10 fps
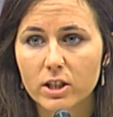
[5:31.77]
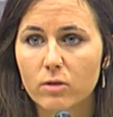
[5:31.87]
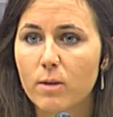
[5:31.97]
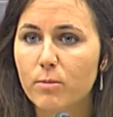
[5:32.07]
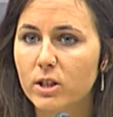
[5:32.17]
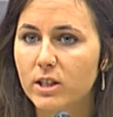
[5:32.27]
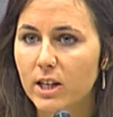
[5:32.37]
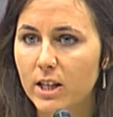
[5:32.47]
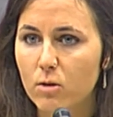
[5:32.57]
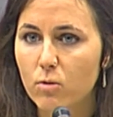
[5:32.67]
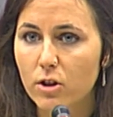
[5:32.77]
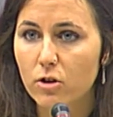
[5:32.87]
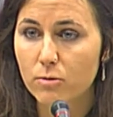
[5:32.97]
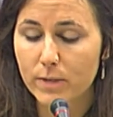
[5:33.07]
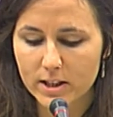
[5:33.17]
sea una política de
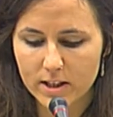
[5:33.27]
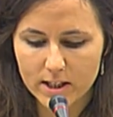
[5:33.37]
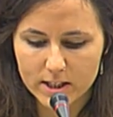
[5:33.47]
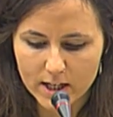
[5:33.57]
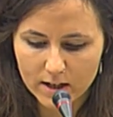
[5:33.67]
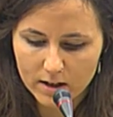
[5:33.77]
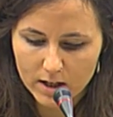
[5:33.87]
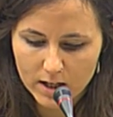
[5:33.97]
acuerdo, no partidista,